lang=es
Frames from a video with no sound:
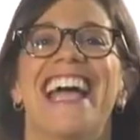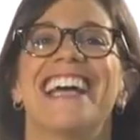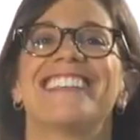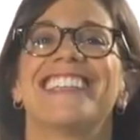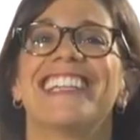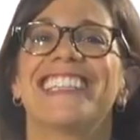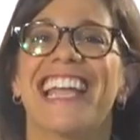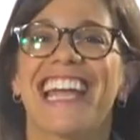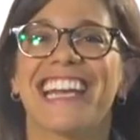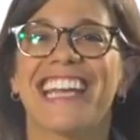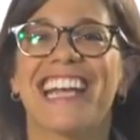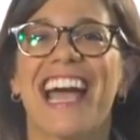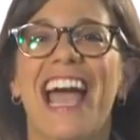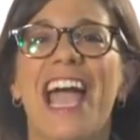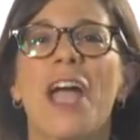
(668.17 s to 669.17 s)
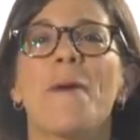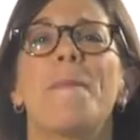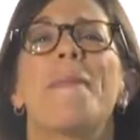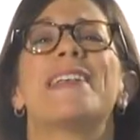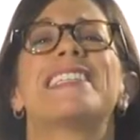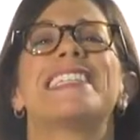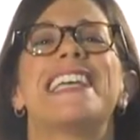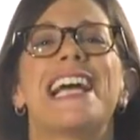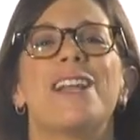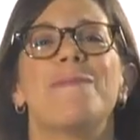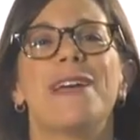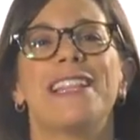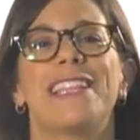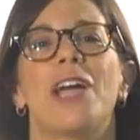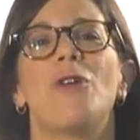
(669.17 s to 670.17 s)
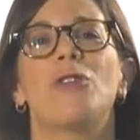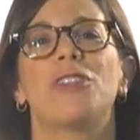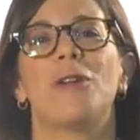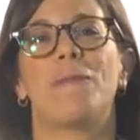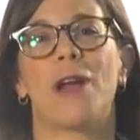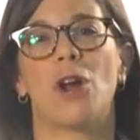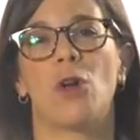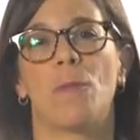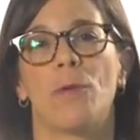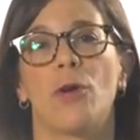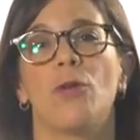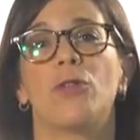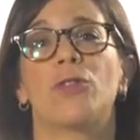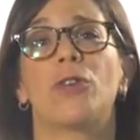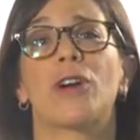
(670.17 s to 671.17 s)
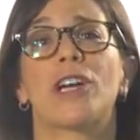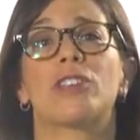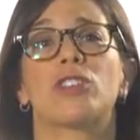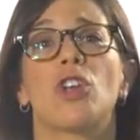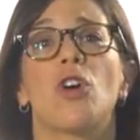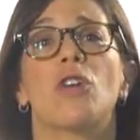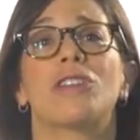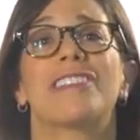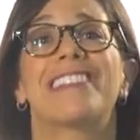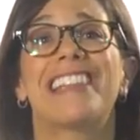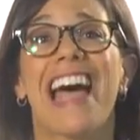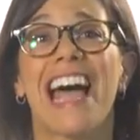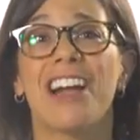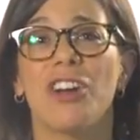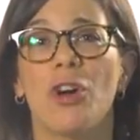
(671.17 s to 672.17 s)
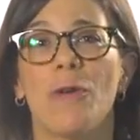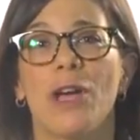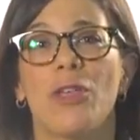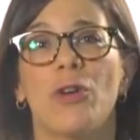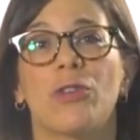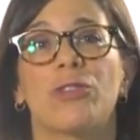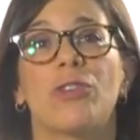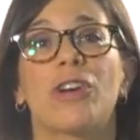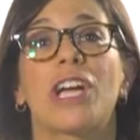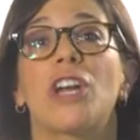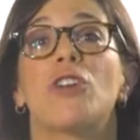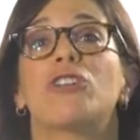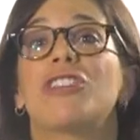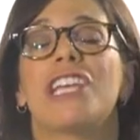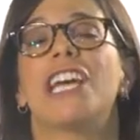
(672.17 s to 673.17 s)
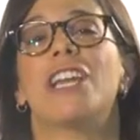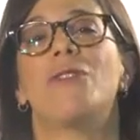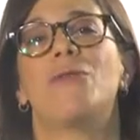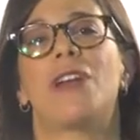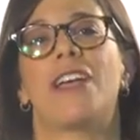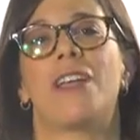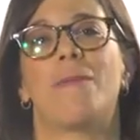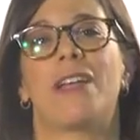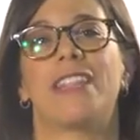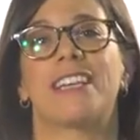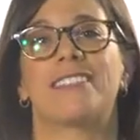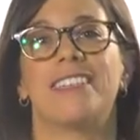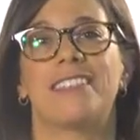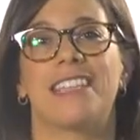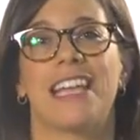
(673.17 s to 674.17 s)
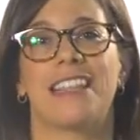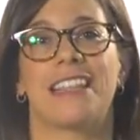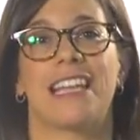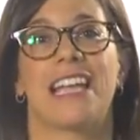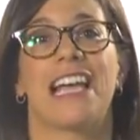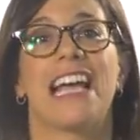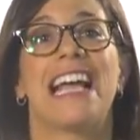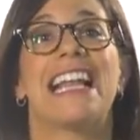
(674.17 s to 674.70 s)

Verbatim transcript: Esta técnica es especialmente útil para los productos que son tan novedosos que no tienen una demanda existente